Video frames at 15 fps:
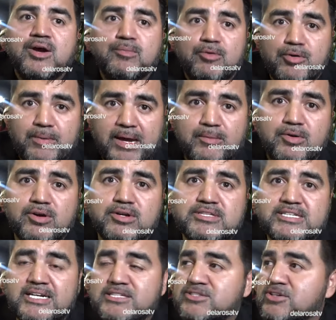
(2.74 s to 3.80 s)
Muy bien, muy
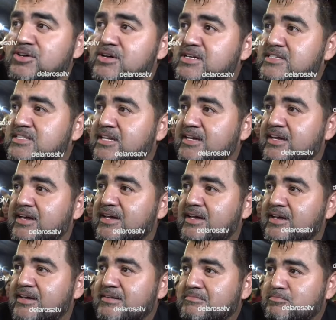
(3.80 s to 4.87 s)
contento,
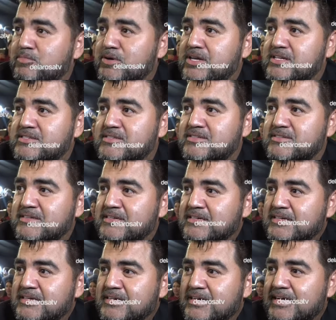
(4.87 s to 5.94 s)
este, pues
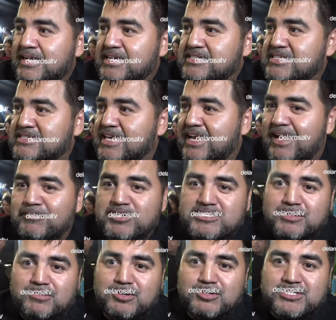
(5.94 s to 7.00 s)
gracias acá a mis
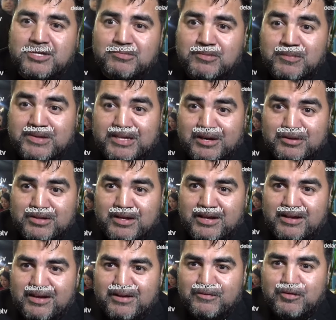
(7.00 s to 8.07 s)
amigos que me invitaron
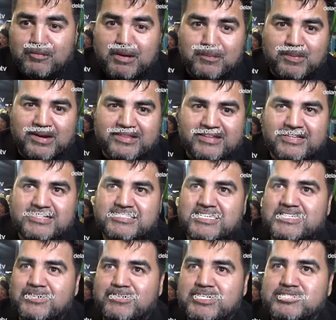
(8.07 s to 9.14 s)
a, formar parte de esta
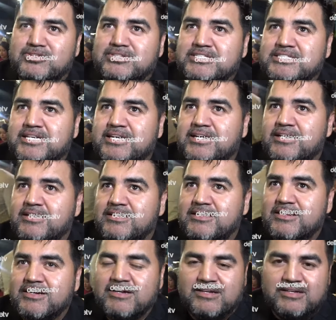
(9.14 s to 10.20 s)
inauguración de este,
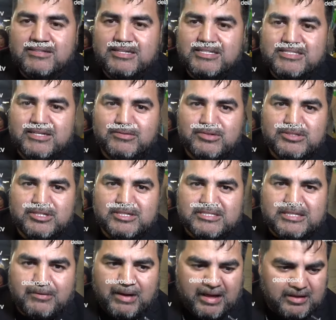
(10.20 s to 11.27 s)
de este bonito
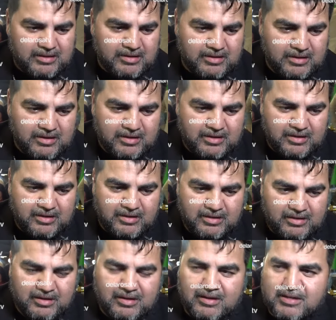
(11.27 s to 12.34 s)
restaurante y,
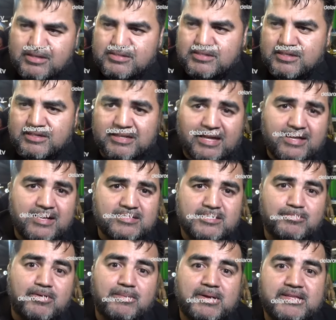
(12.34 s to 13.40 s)
este, nada,
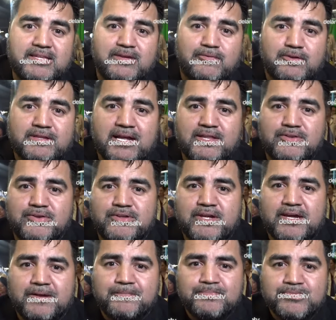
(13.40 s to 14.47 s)
simplemente disfrutando
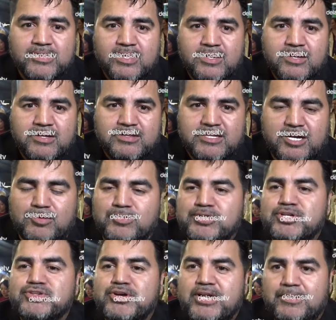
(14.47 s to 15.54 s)
de, lo
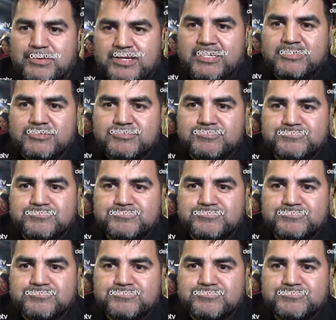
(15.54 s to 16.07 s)
bonito de la vida, ¿no?